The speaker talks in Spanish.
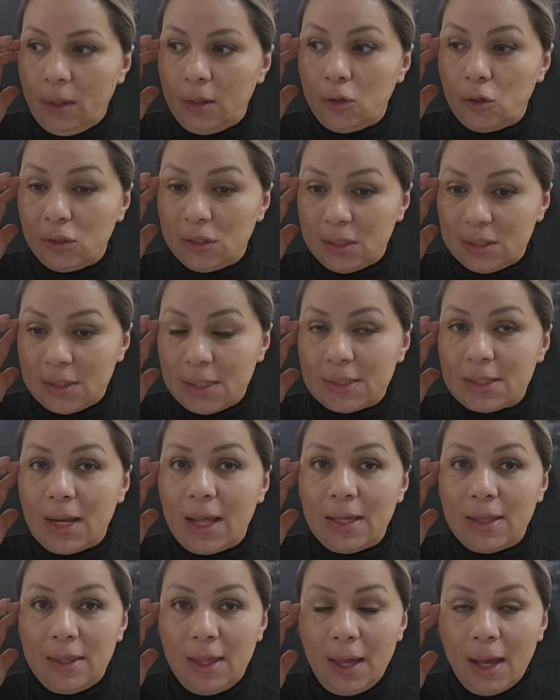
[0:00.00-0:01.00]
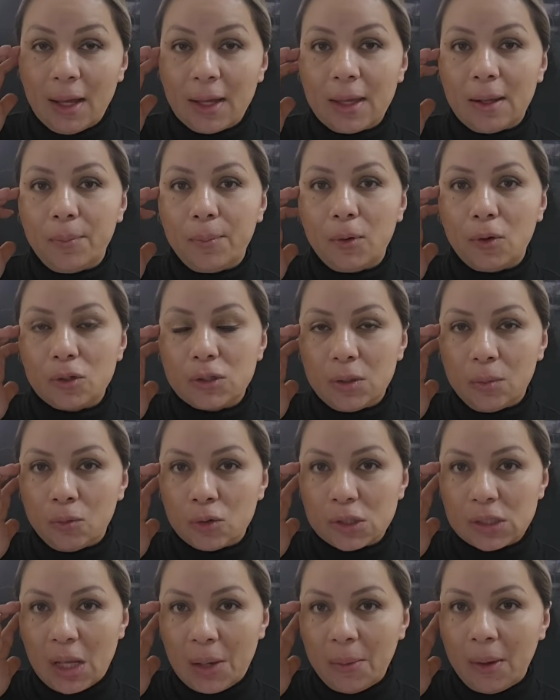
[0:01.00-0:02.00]
Entonces es la idea que el
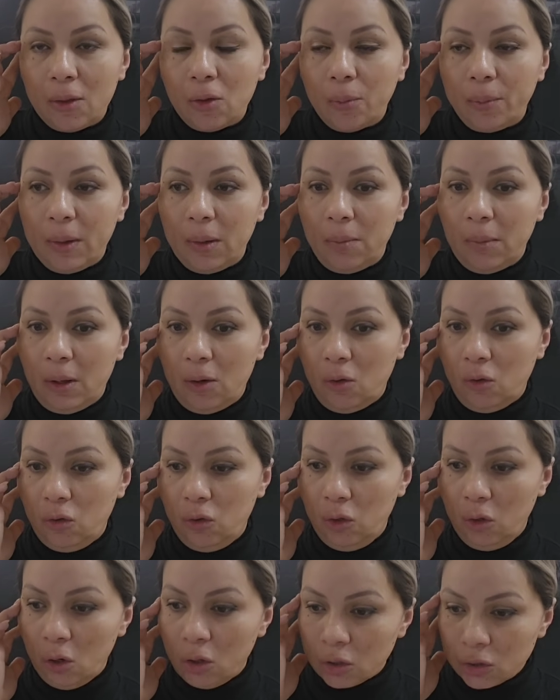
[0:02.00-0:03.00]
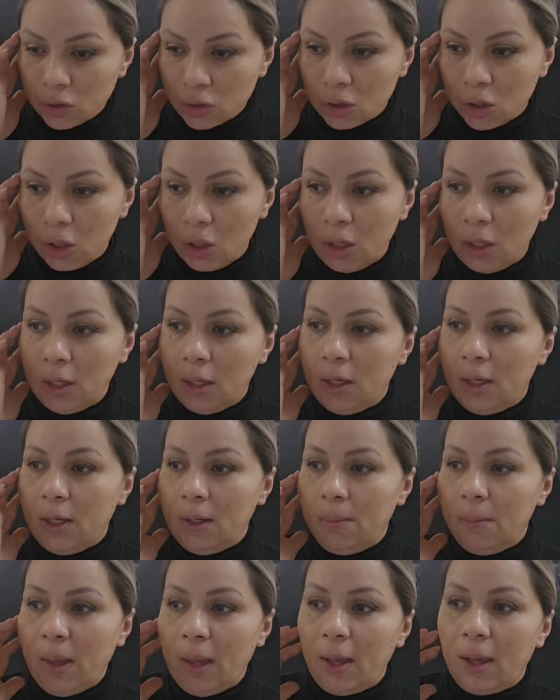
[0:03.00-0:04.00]
próximo sábado, primero Dios,
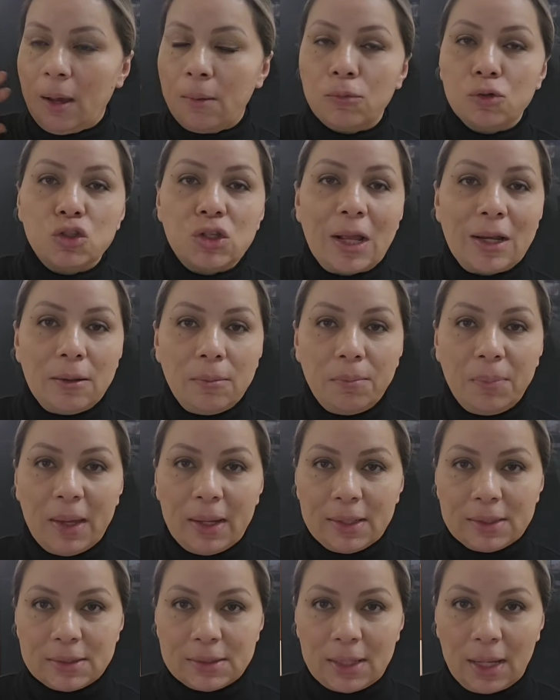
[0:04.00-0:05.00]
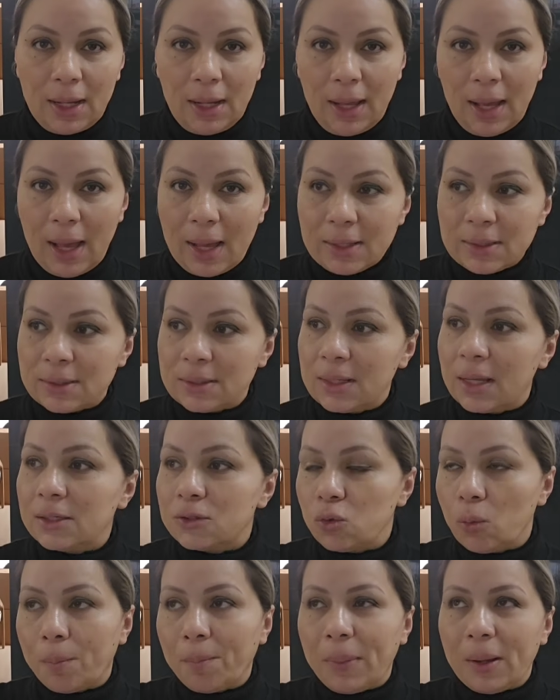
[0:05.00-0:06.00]
vengamos a limpiar esta casa
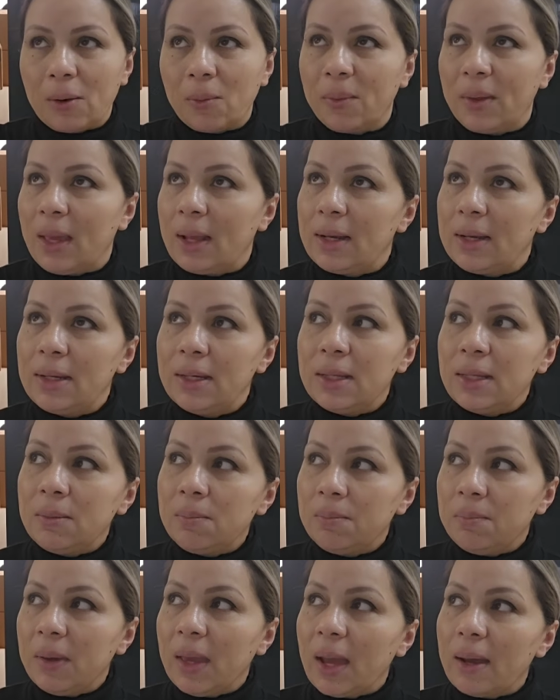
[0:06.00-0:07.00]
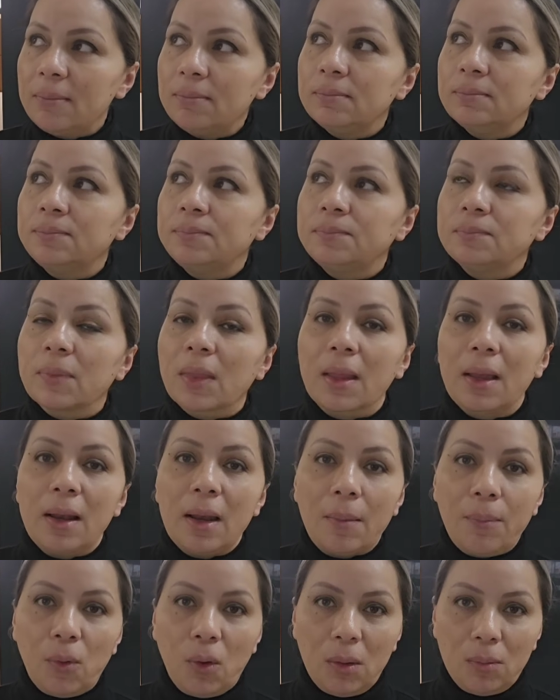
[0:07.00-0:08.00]
súper bien limpia y
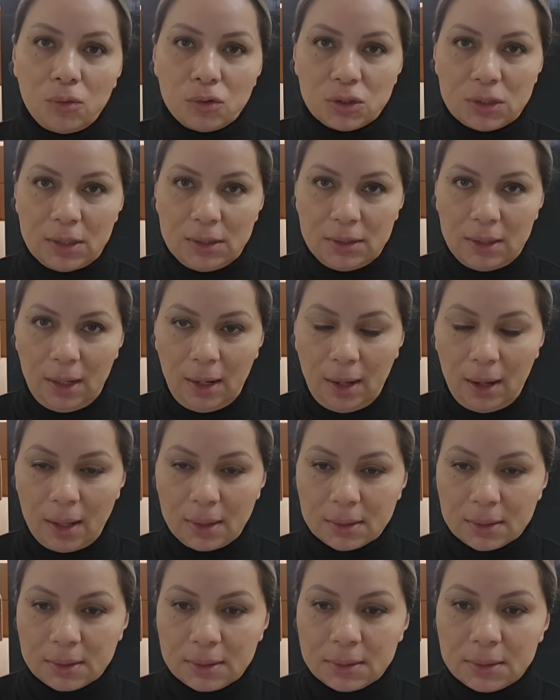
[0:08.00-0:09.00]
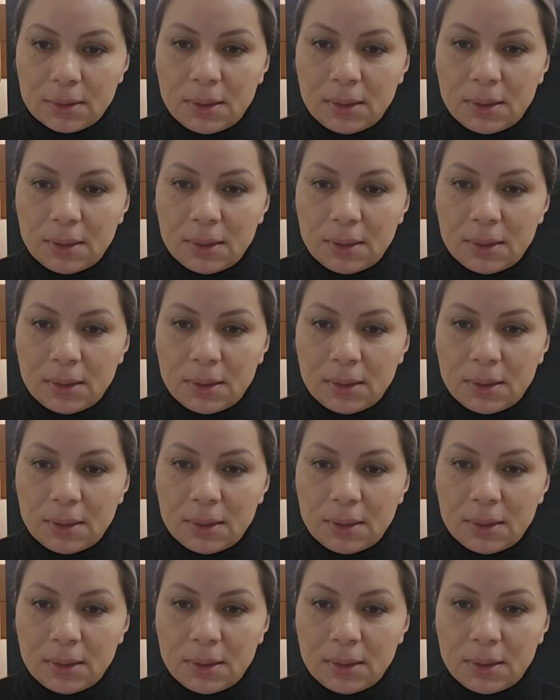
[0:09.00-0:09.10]
la podamos entregar.